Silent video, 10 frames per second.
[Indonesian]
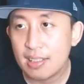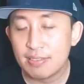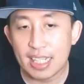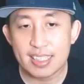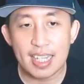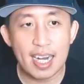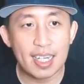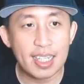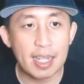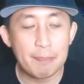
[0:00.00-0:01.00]

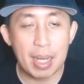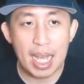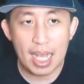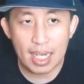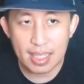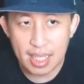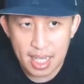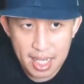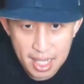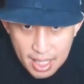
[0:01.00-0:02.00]
Vexananya mana,
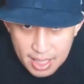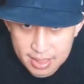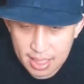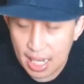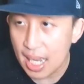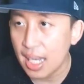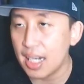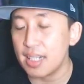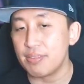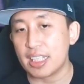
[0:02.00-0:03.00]
Dek? Tidak
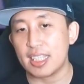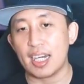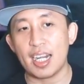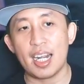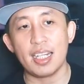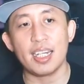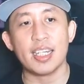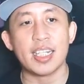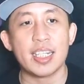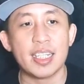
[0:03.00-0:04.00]
ada nih Vexananya
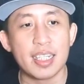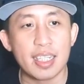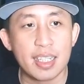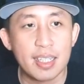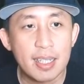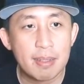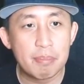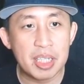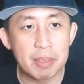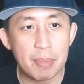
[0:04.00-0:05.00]
nih.
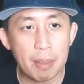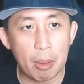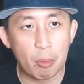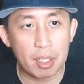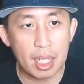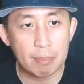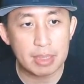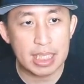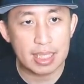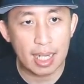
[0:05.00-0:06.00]
Minimal mau 6,
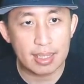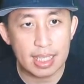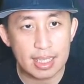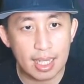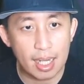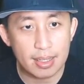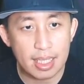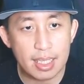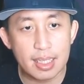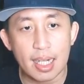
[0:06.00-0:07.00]
3,
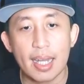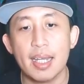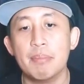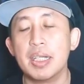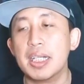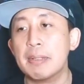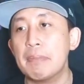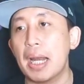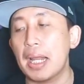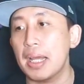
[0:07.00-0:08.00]
3, 3 ya
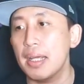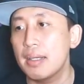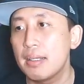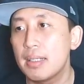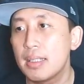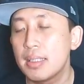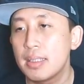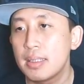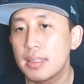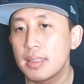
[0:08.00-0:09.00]
minimal ya.
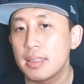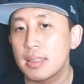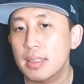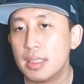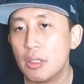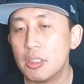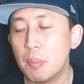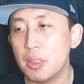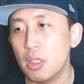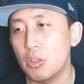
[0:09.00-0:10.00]
Terus
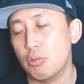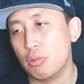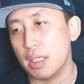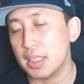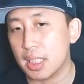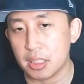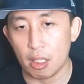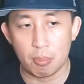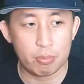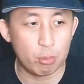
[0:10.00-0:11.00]
dapat slot juga sih guys
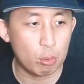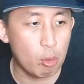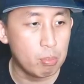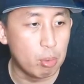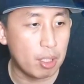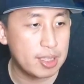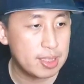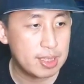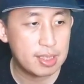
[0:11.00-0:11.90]
kalau mau full combo guys.